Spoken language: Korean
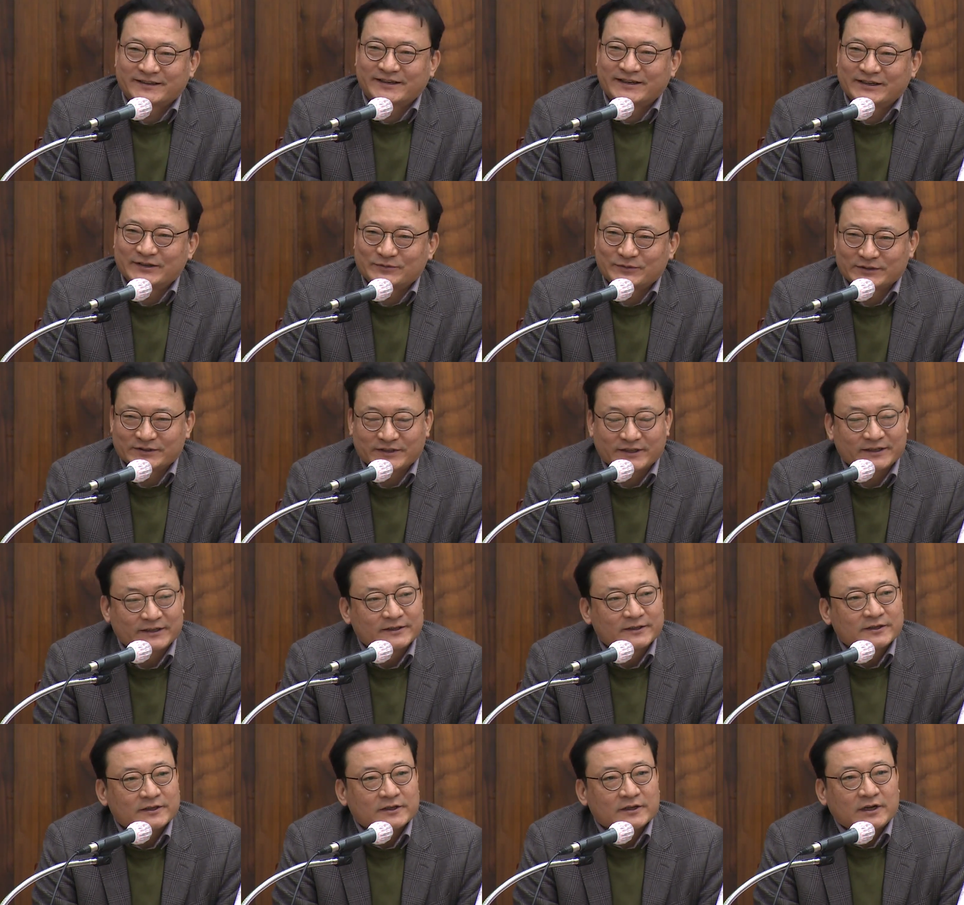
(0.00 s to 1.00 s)
케이블 역사
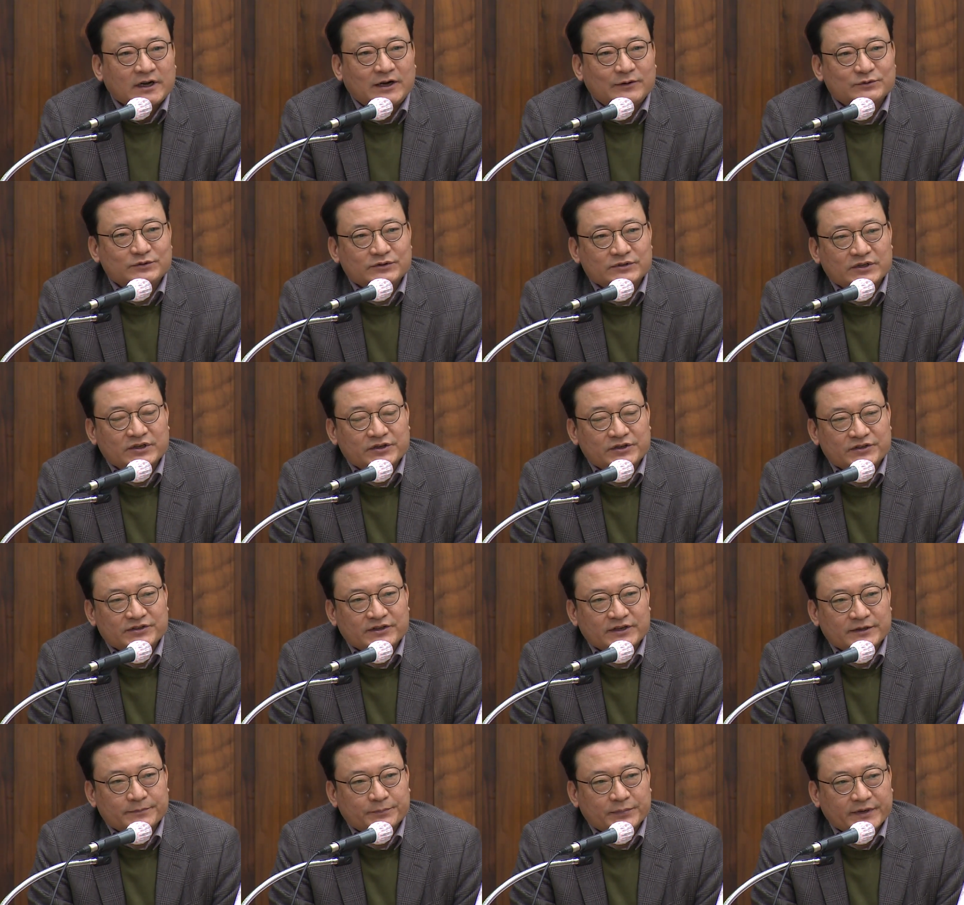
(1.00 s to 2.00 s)
속 지역
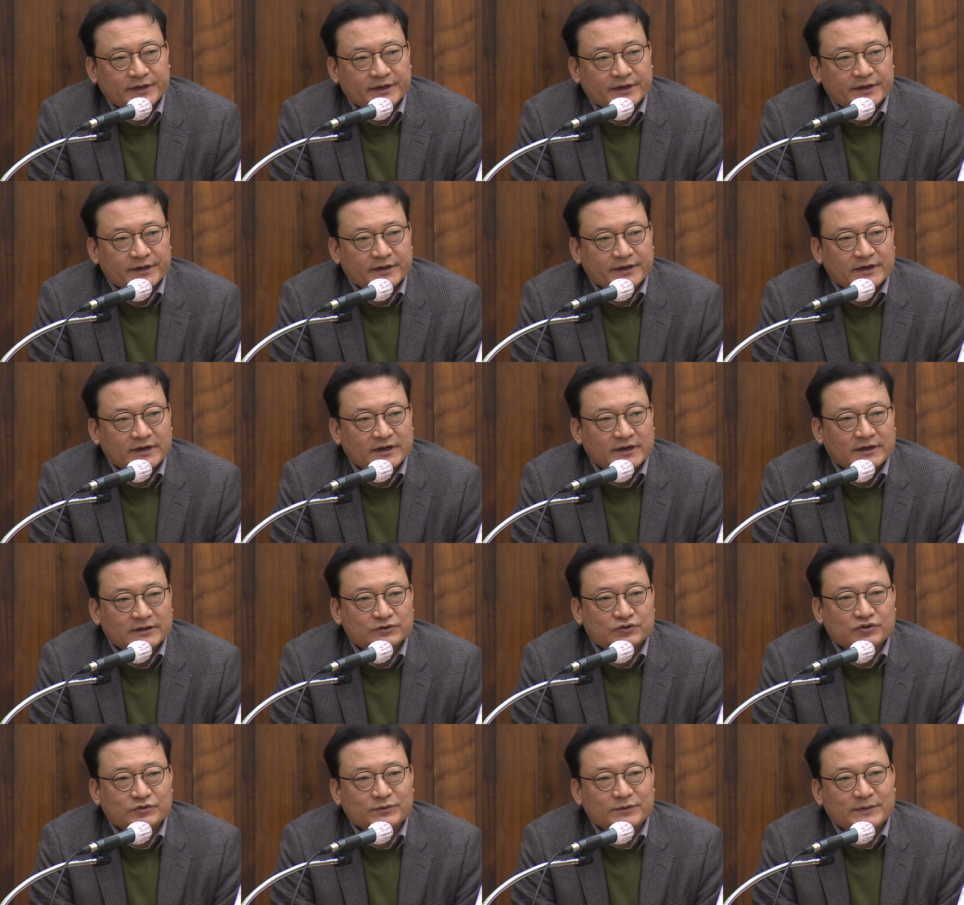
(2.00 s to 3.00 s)
방송의 활약과
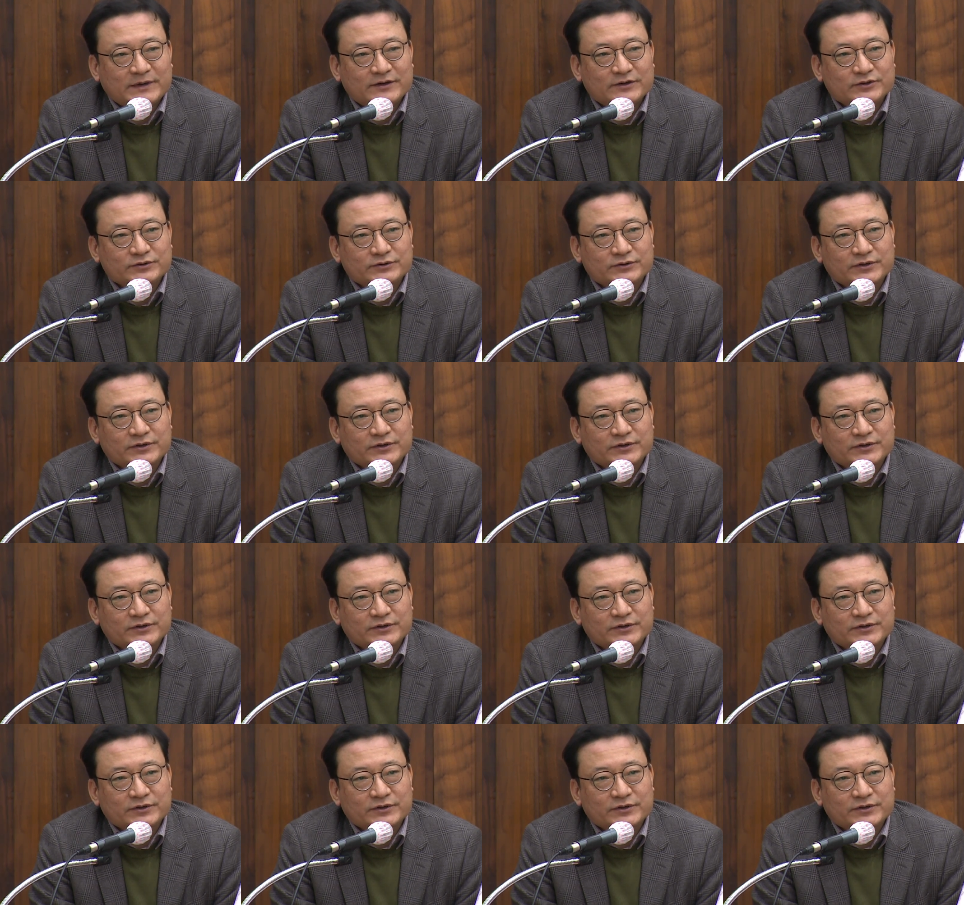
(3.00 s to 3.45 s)
그 가치를